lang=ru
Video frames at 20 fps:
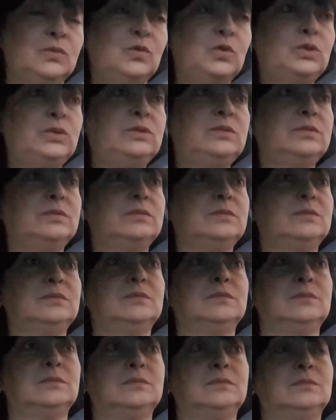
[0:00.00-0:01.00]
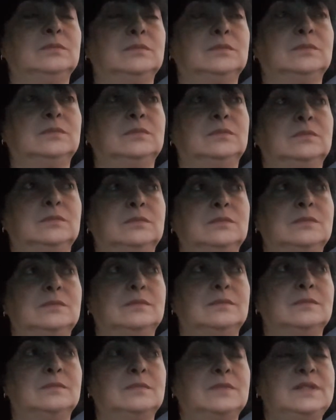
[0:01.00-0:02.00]
вот э,
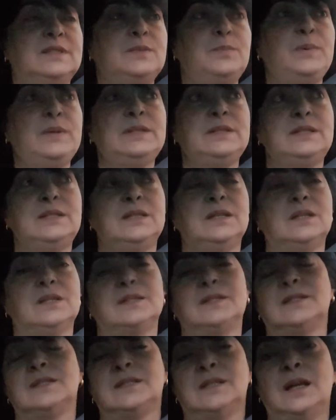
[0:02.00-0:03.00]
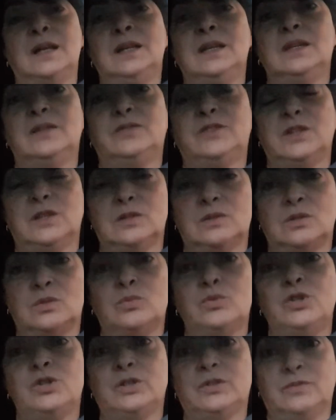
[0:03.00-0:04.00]
стипендия социальная в таких
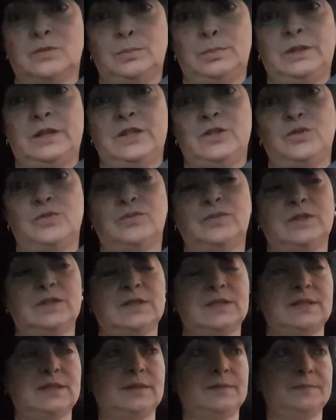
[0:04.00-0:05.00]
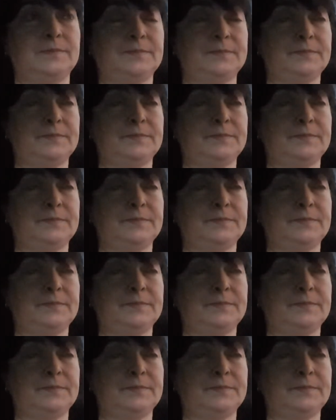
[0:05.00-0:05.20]
случаях выплачивается.